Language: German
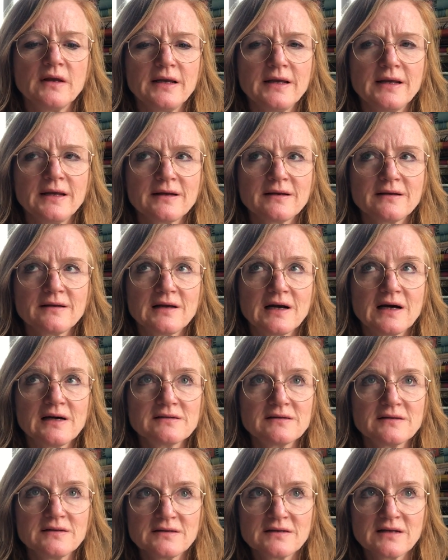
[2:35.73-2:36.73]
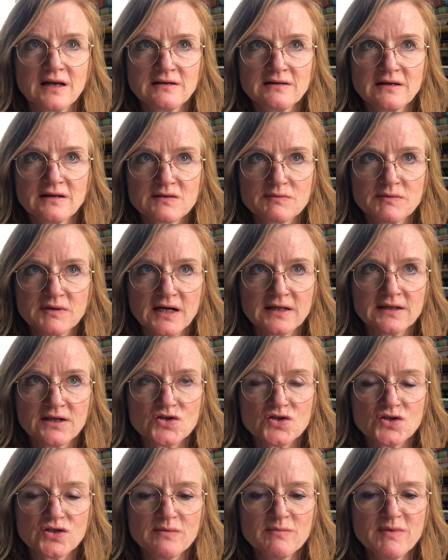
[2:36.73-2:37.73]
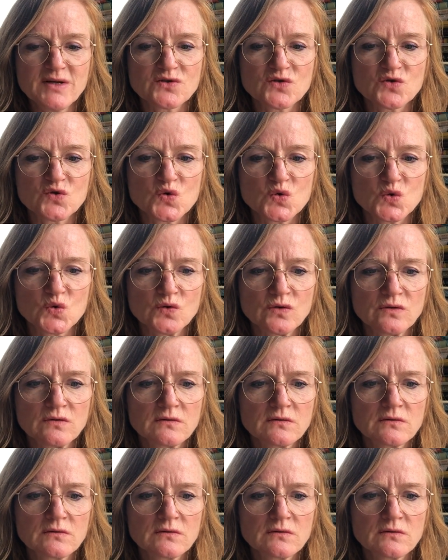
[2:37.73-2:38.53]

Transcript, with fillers: Ich dachte, ich hätte es mit einer Stimme zu tun.